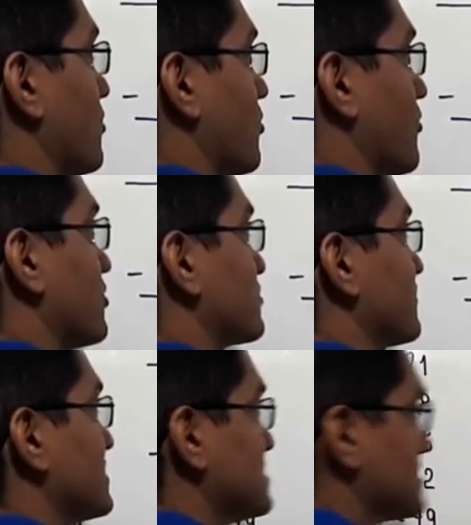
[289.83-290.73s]
8
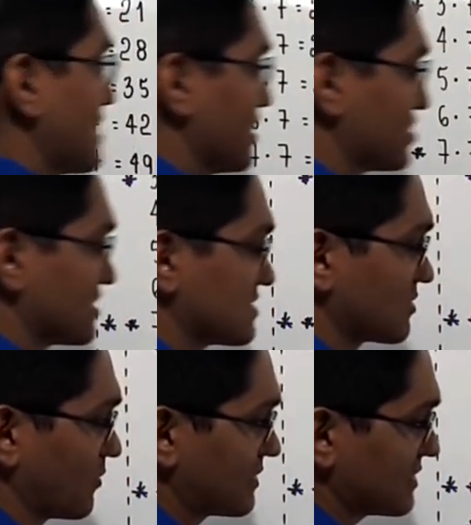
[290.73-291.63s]
vezes 7 é
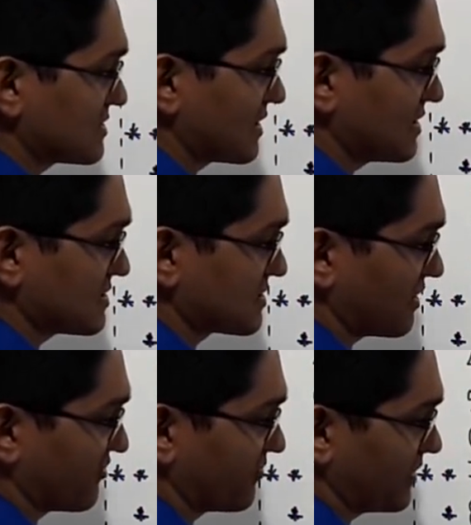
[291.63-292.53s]
56.
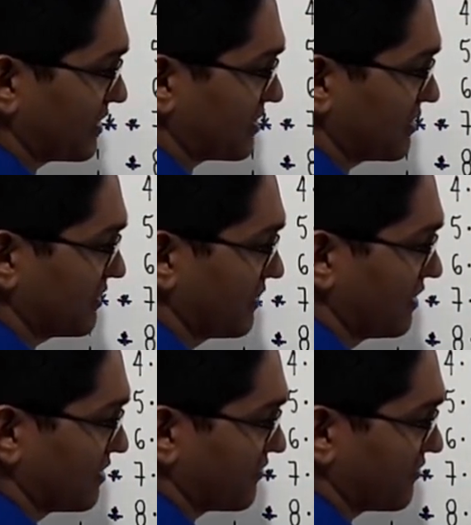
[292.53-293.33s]
Escrevo bem aqui e